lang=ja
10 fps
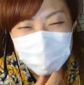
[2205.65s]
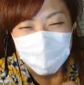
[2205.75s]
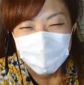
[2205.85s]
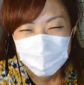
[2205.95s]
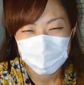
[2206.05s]

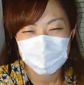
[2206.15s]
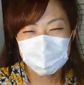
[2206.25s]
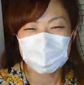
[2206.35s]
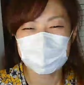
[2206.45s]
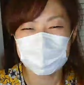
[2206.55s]
ミシン開
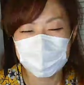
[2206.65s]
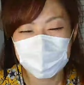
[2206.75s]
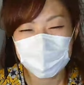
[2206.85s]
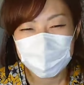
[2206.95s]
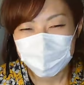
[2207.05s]
け
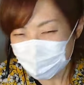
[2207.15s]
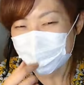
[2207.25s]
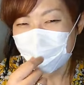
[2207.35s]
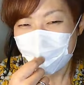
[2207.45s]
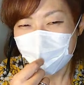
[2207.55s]
てよっ
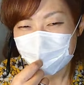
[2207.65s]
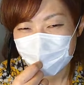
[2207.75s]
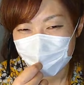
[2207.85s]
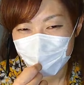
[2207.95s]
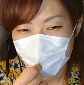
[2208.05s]

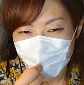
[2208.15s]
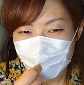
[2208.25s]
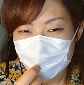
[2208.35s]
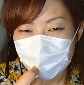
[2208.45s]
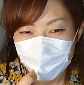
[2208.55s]
しゃーってなっ
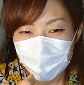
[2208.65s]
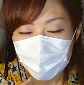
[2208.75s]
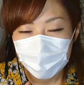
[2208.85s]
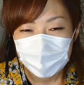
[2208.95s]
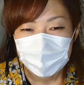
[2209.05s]
たら
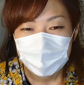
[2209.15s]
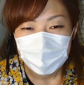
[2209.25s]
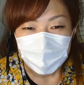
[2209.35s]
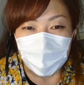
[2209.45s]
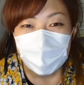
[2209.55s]

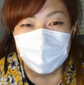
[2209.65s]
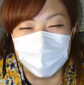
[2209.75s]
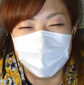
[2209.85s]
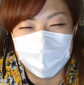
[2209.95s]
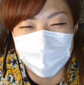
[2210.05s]
糸がな
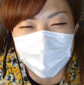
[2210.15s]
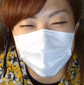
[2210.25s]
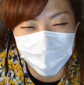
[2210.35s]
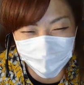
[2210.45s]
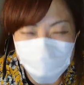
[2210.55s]
かった
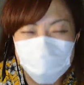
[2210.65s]
とか